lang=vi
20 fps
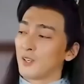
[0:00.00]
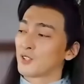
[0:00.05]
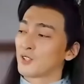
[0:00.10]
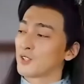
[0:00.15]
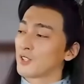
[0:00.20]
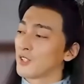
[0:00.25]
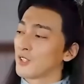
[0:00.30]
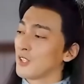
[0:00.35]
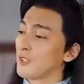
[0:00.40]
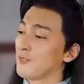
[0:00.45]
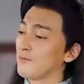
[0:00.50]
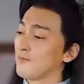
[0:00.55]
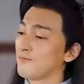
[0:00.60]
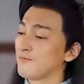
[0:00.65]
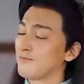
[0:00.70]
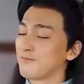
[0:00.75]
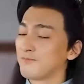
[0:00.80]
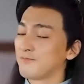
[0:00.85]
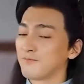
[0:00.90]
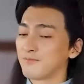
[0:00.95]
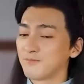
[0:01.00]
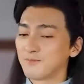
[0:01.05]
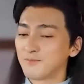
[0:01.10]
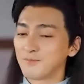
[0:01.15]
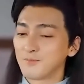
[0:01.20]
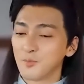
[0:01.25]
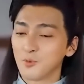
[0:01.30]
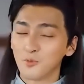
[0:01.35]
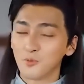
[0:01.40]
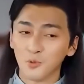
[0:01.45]
vậy nếu như
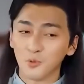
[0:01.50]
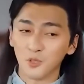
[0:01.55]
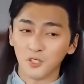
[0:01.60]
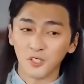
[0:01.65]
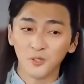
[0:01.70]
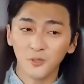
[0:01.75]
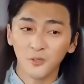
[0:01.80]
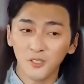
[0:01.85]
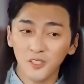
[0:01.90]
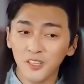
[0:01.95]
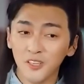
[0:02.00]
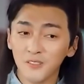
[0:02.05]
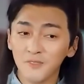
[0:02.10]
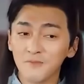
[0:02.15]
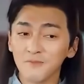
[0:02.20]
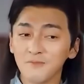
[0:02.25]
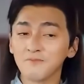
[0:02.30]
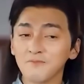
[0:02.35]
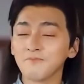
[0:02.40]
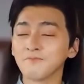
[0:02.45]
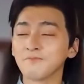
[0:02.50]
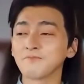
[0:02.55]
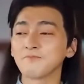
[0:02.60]
ta thành công thì sao